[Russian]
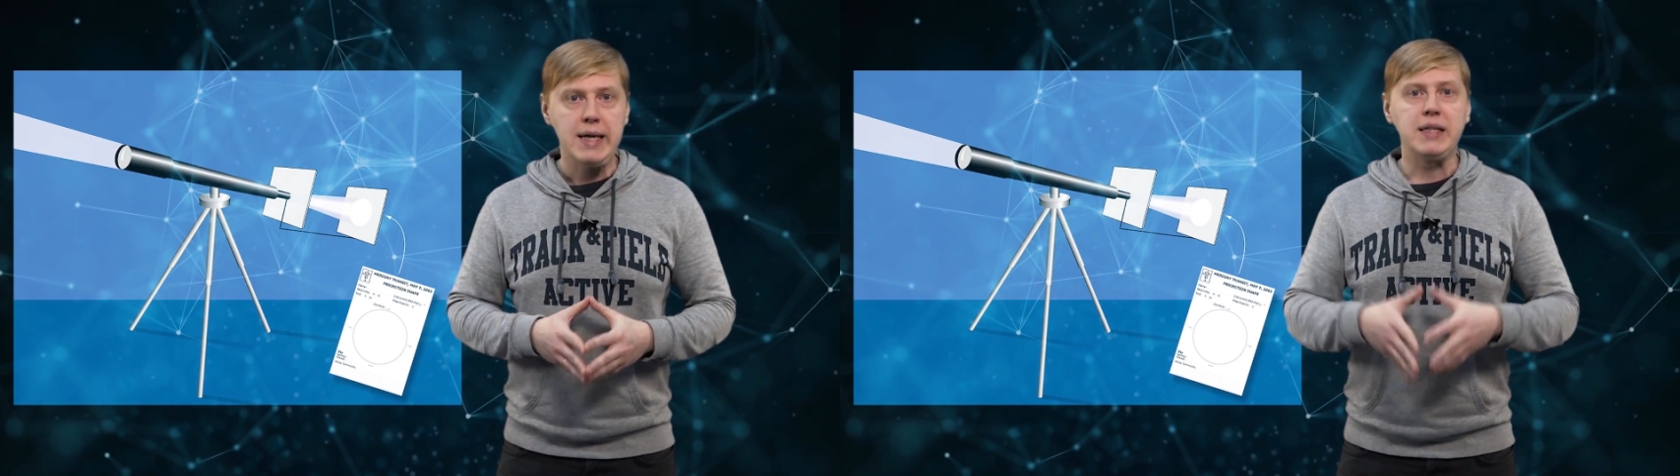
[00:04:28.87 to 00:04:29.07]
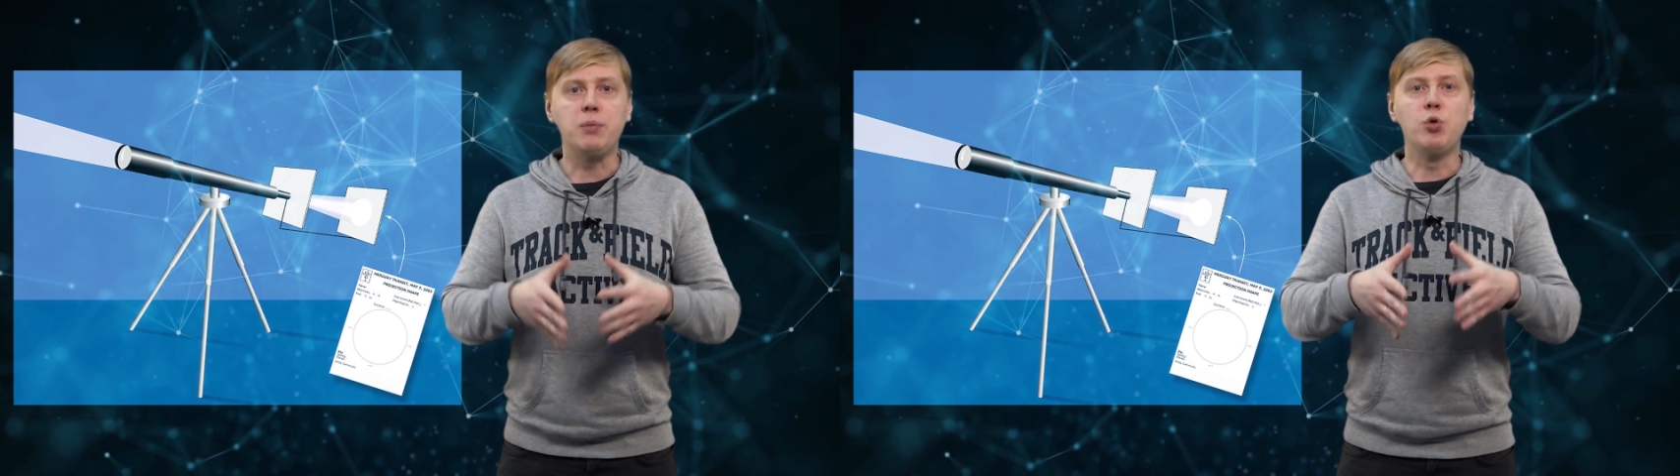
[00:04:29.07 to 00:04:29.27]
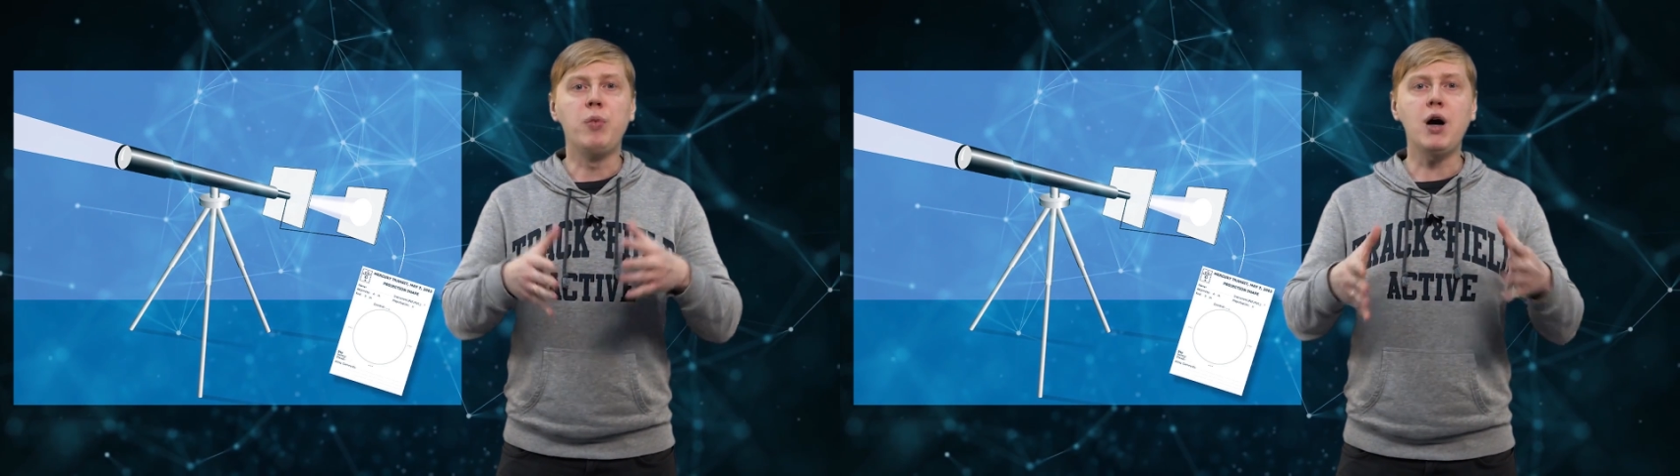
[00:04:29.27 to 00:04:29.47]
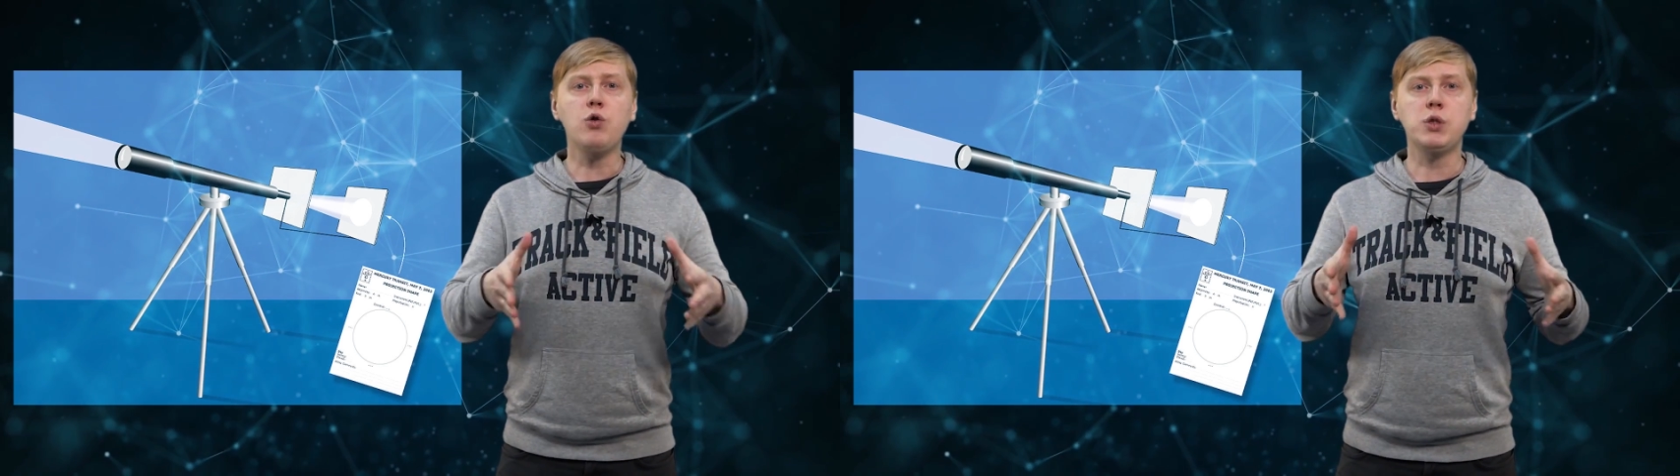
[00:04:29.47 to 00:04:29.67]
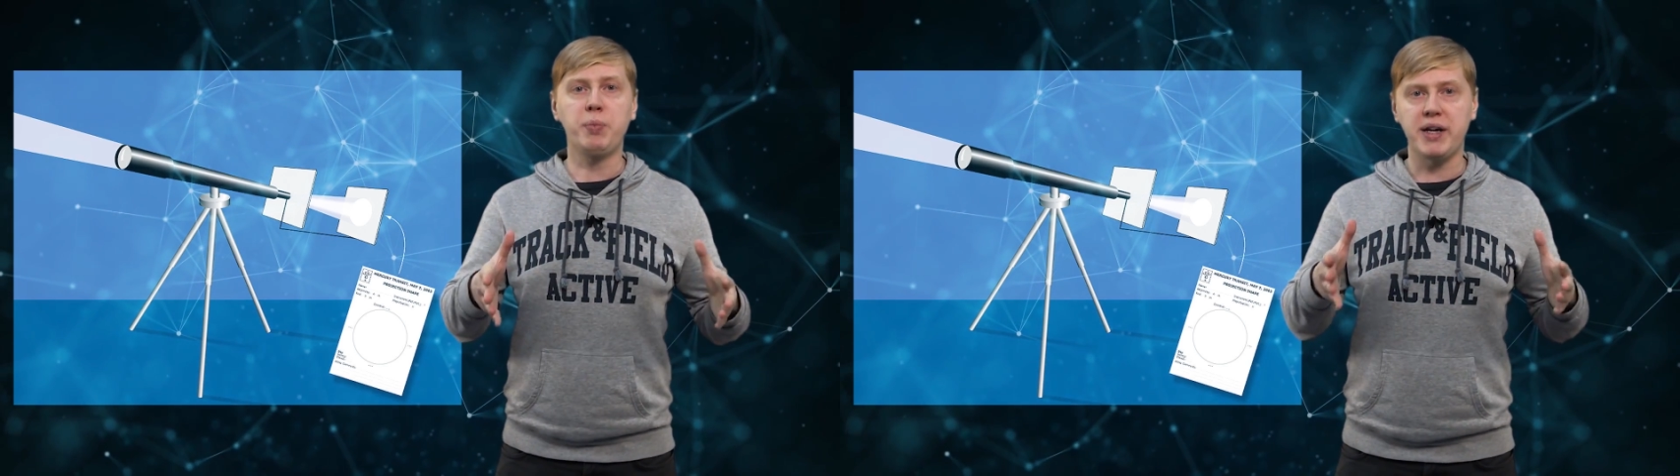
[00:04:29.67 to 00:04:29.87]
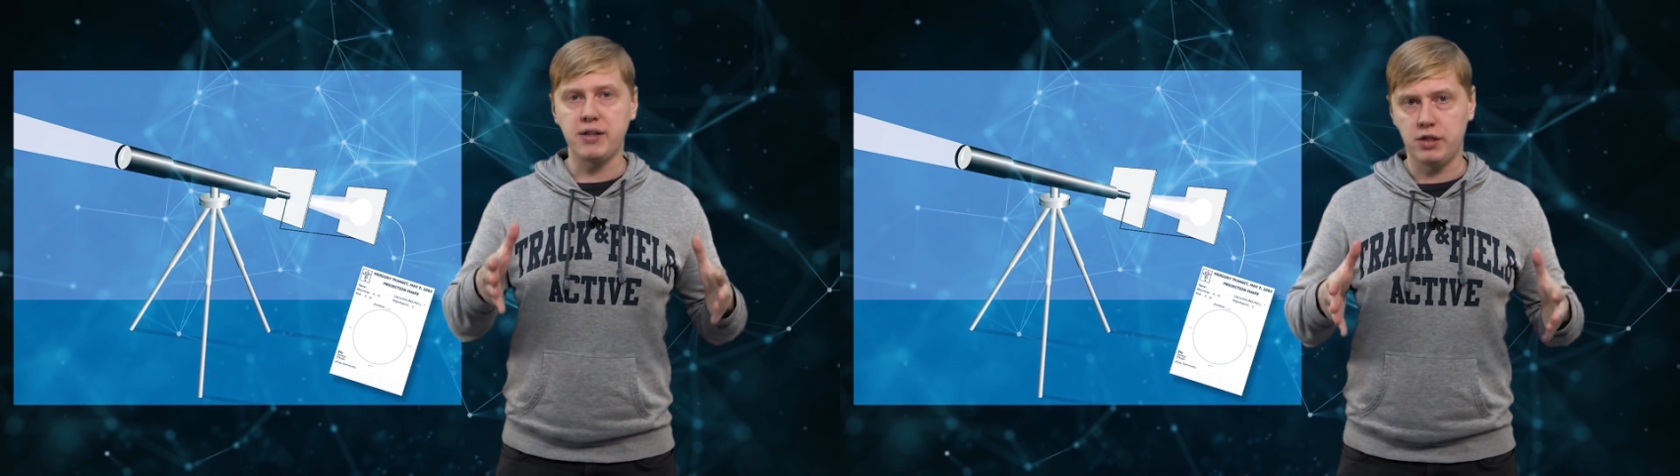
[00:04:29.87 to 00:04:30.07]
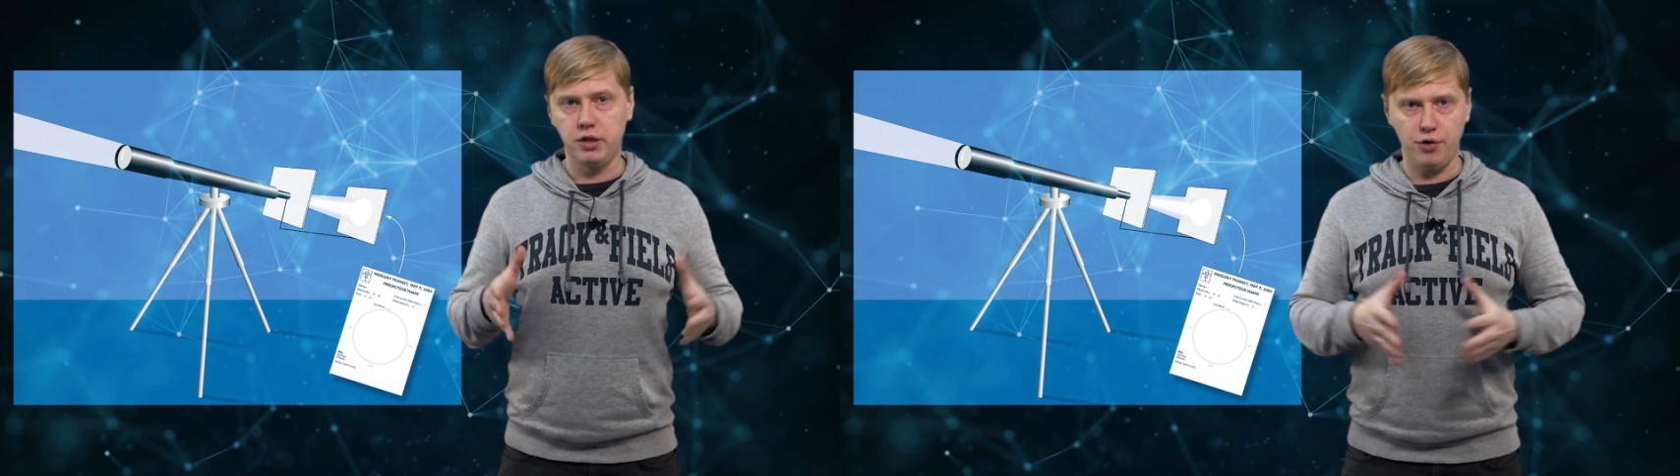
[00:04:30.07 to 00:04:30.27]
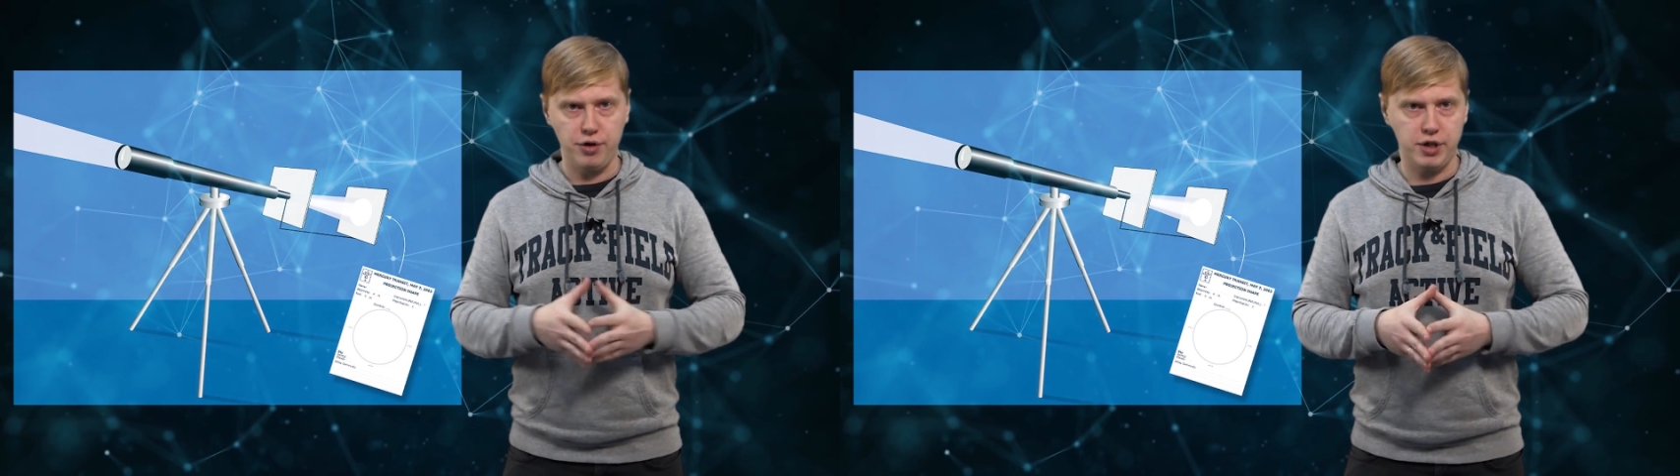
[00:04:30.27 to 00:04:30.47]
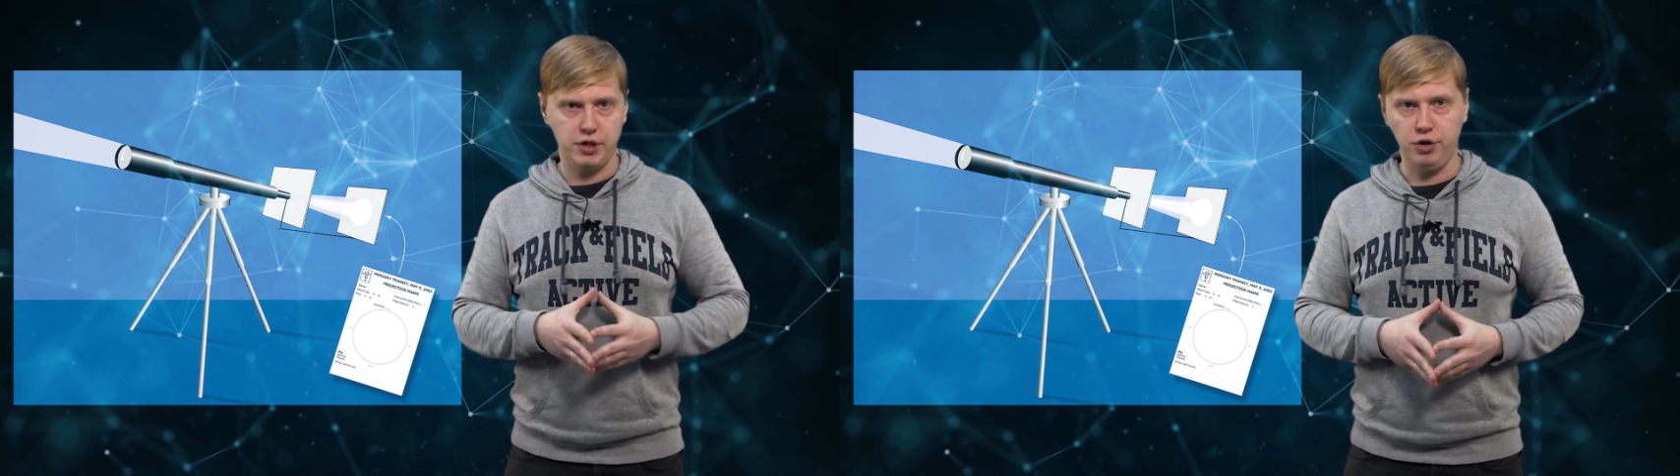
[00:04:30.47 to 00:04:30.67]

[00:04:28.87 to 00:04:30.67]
На бумагу спроецируется